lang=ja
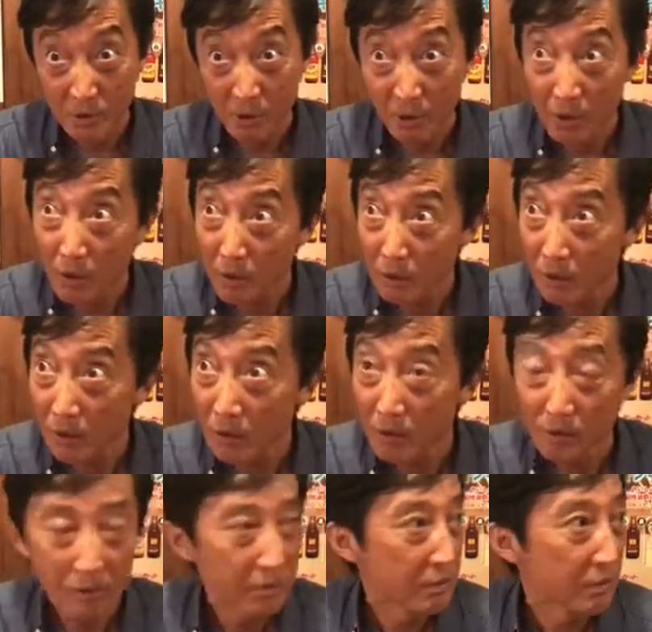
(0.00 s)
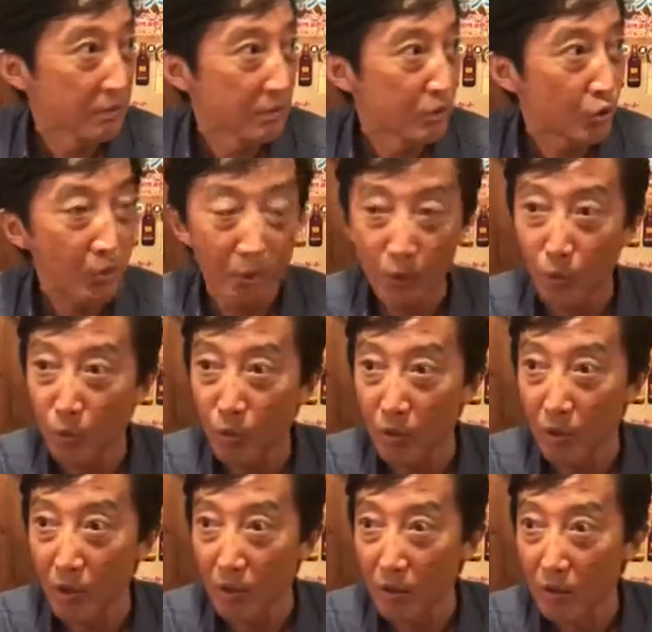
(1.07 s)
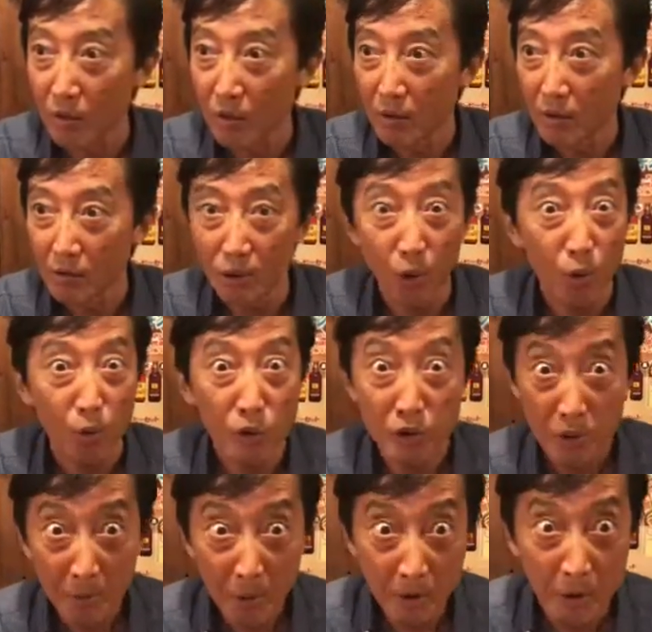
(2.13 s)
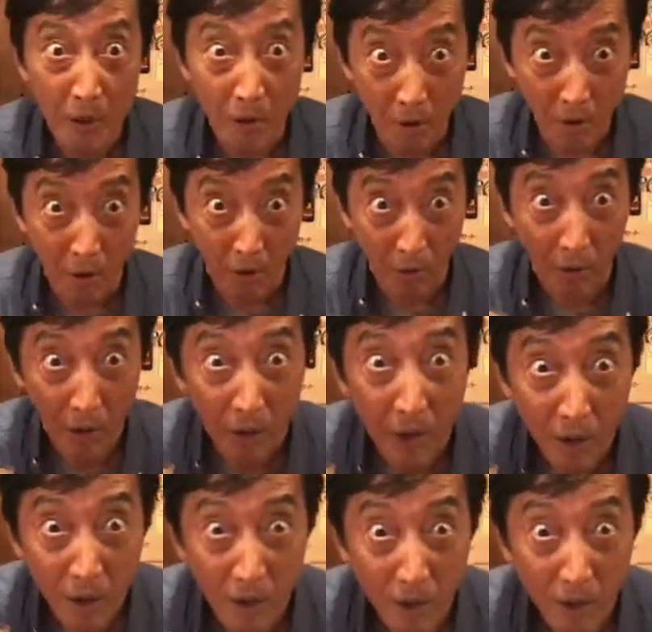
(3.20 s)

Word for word: あれそういえばここは鹿児島だ